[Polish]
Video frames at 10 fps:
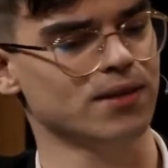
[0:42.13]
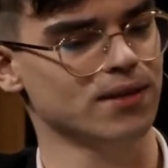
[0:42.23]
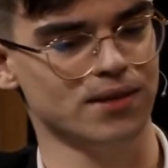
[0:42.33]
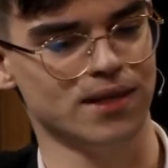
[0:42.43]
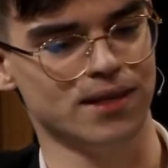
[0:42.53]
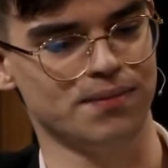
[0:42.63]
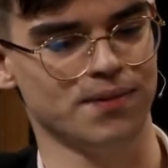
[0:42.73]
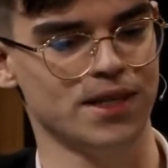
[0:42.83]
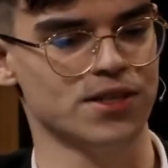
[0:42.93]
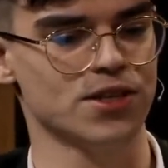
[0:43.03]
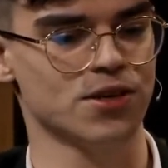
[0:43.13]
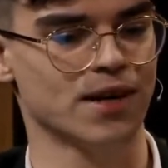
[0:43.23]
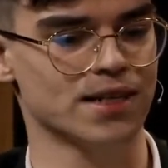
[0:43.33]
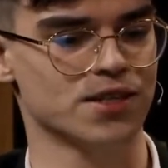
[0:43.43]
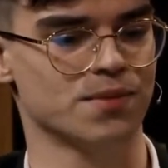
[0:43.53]
No, e, jeżeli
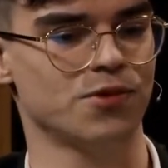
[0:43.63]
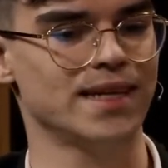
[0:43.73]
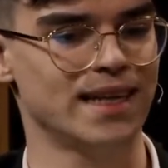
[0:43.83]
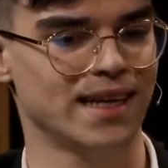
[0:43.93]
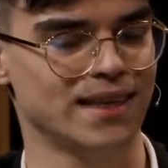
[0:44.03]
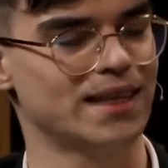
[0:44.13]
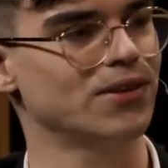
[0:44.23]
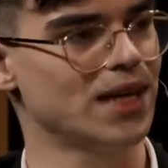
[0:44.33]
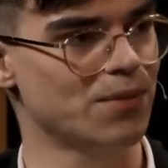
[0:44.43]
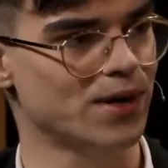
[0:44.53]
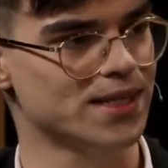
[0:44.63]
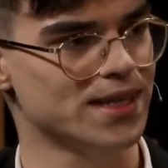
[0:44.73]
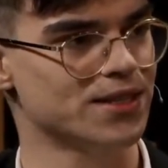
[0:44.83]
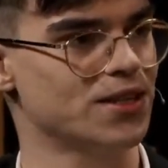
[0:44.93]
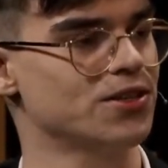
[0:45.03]
się okaże, że były nielegitne, to ja
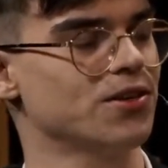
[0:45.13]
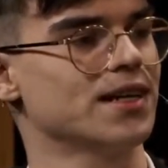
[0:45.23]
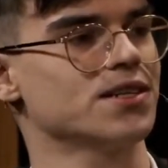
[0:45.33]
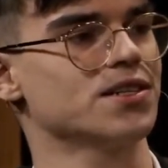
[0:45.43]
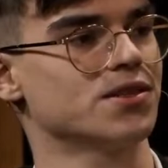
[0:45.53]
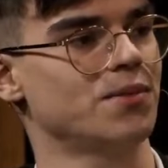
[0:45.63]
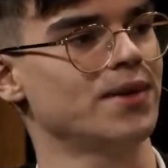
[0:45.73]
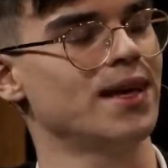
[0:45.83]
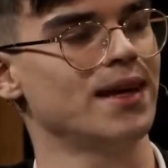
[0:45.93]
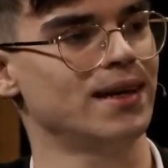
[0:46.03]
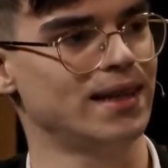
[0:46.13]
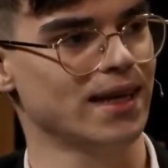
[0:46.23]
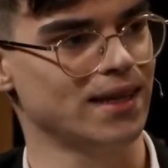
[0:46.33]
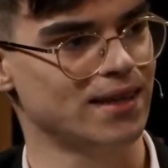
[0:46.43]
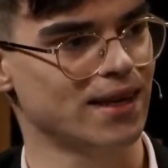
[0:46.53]
płacę. Jeżeli się okaże, że są
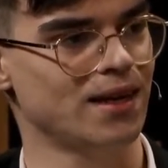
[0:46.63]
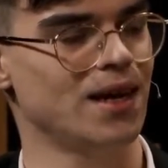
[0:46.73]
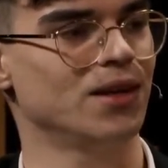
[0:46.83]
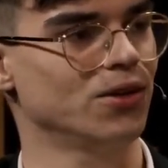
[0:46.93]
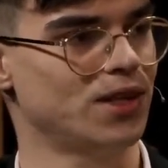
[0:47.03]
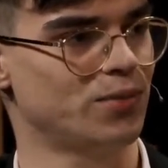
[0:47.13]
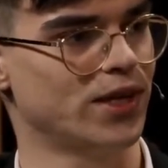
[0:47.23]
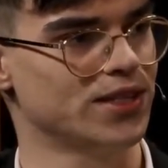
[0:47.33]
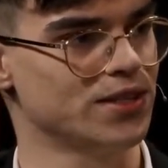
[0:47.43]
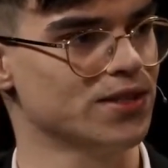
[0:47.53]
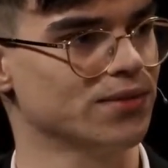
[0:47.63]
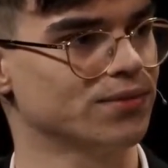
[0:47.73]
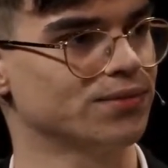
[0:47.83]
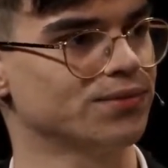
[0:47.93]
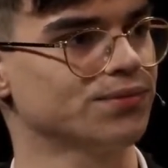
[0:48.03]
legitne, to ty płacisz. Dobrze, skąd
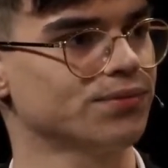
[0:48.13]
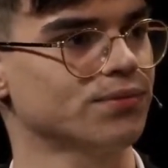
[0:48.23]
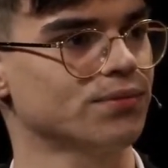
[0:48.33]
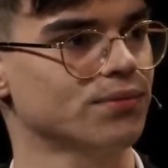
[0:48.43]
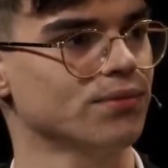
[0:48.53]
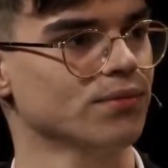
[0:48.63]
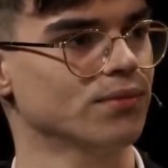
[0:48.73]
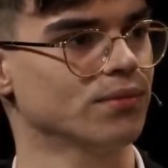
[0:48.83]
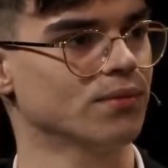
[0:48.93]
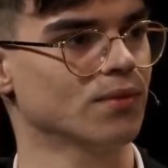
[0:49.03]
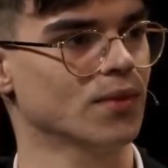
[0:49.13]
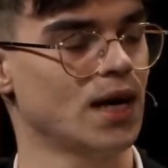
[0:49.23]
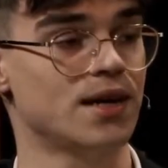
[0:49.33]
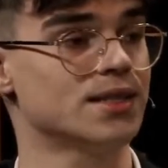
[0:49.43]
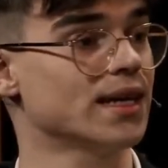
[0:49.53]
weźmiemy tego analityka? Bo tak jak ci e,
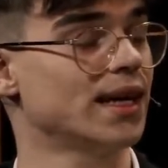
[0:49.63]
pokazałem...